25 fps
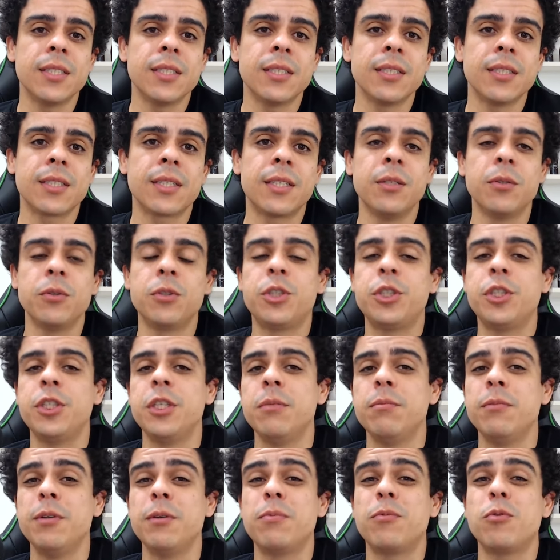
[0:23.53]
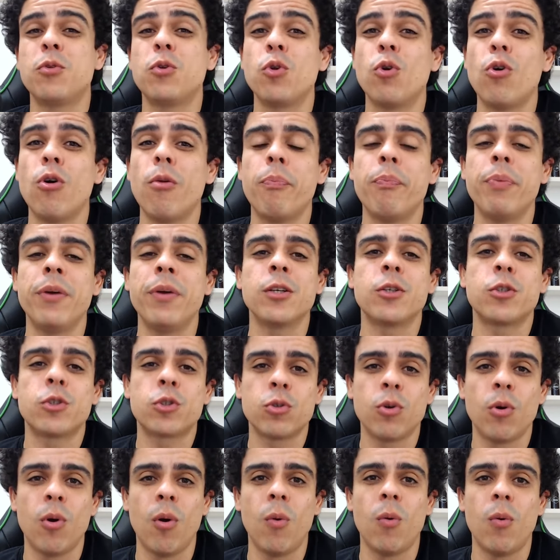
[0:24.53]
que o time
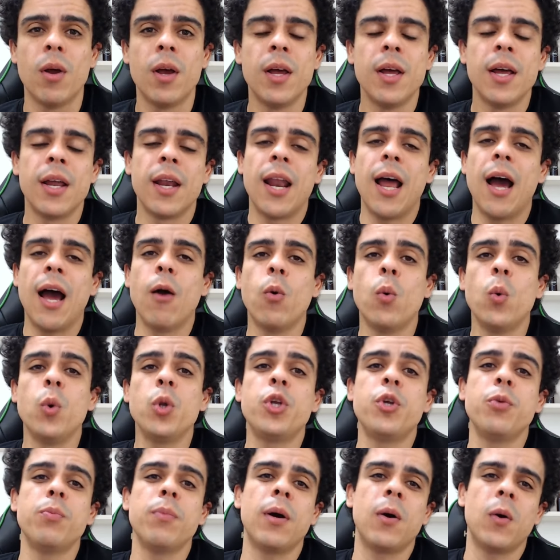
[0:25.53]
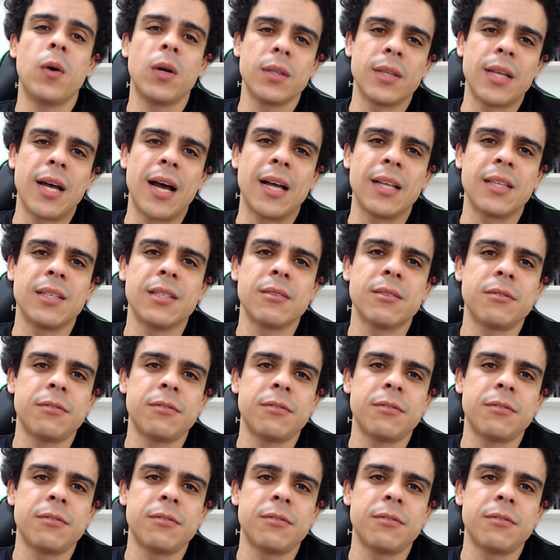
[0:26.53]
tropeçou na última rodada,